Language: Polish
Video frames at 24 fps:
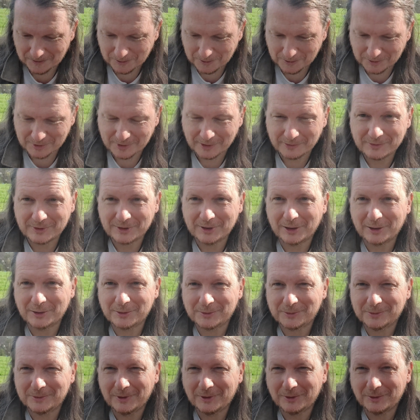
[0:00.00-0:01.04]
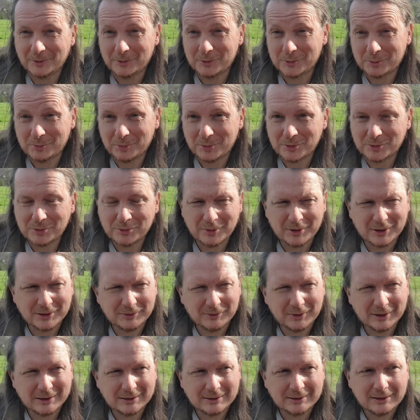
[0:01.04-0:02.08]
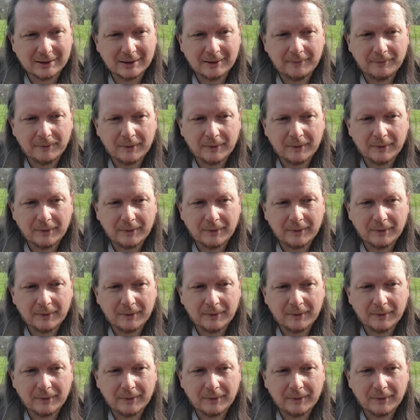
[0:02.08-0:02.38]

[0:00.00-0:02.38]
kucie w sercu, no to już poczułeś, więc